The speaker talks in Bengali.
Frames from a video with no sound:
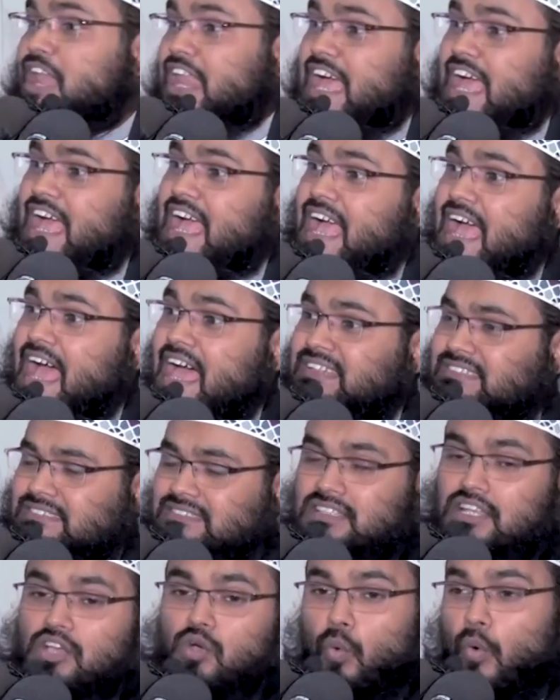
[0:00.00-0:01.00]
বলেন
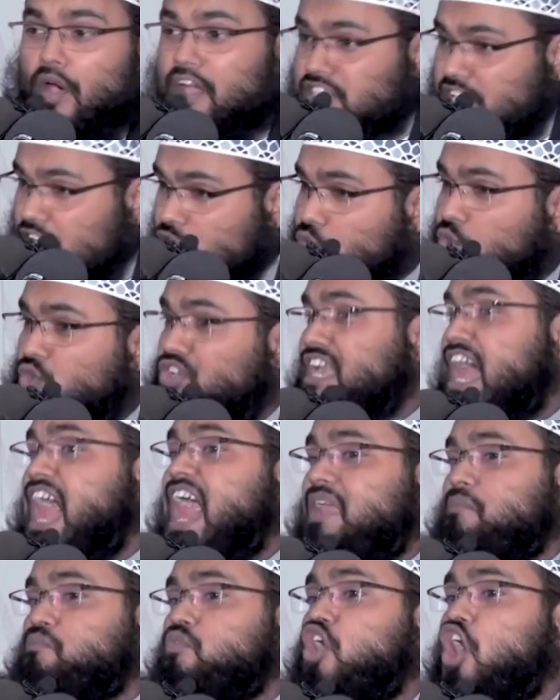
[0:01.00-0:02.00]
ওই যে
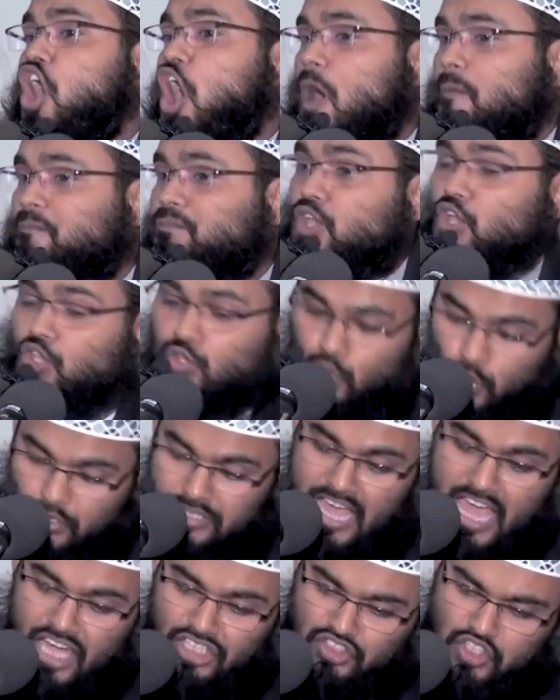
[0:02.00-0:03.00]
দুনিয়ার মোহ
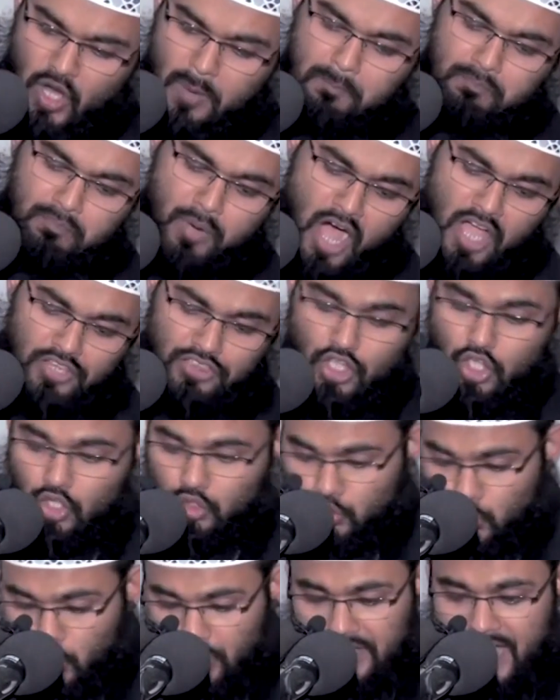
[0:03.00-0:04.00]
দুনিয়ার সম্পদ
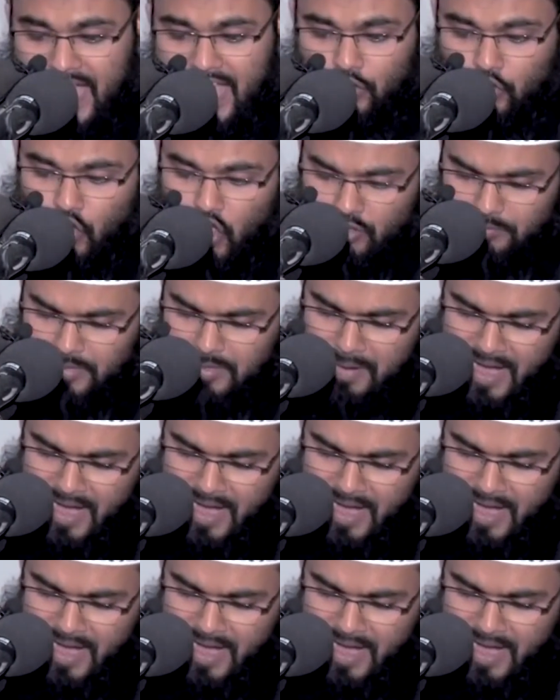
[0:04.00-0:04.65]
দুনিয়ার কর্মী